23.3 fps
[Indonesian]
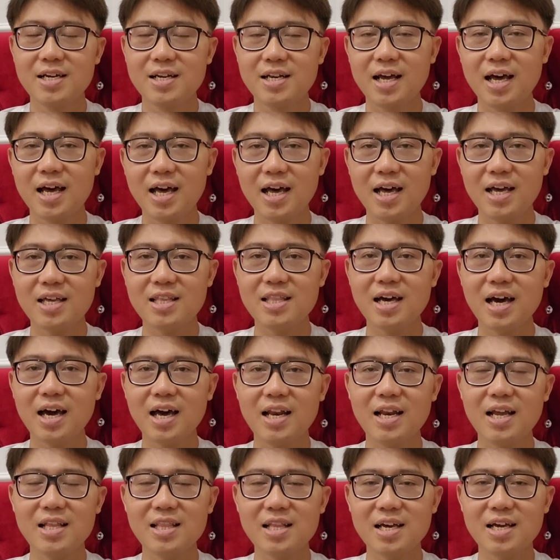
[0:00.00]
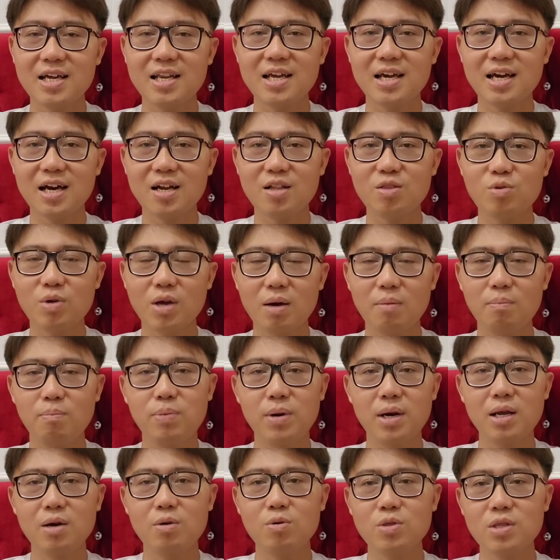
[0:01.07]
Nah, kita akan lihat lagi di kartu yang
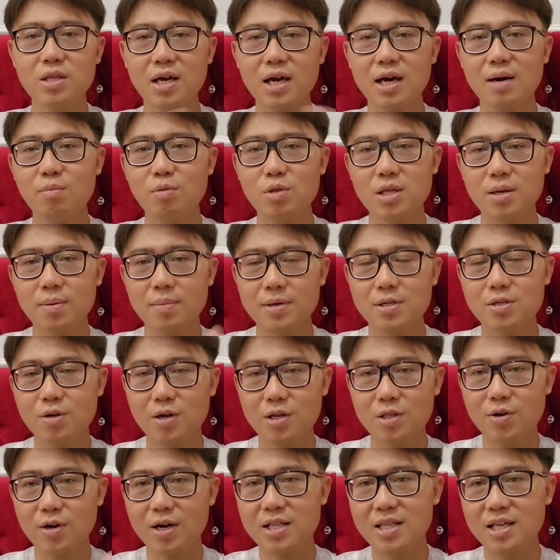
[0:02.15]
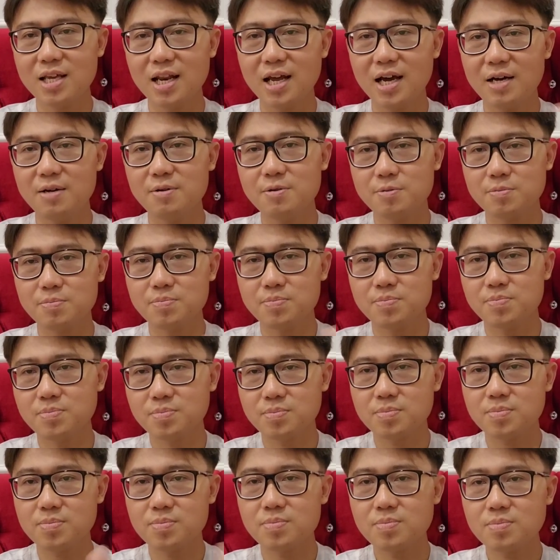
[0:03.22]
berikutnya kamu termasuk atau tidak.
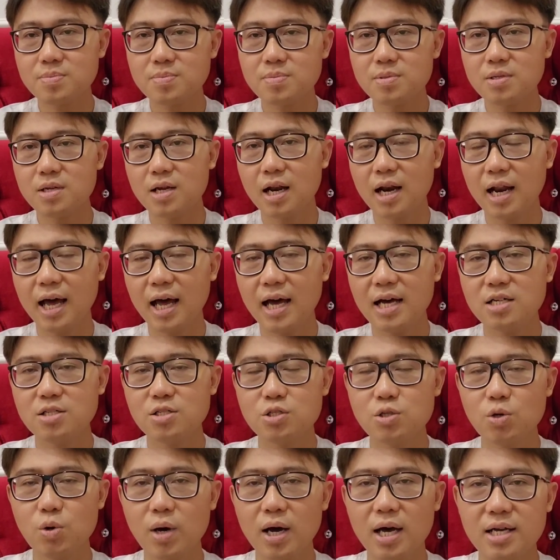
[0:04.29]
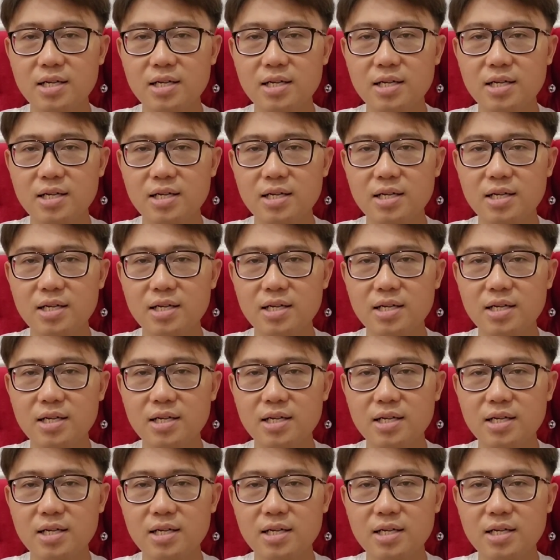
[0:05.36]
Langsung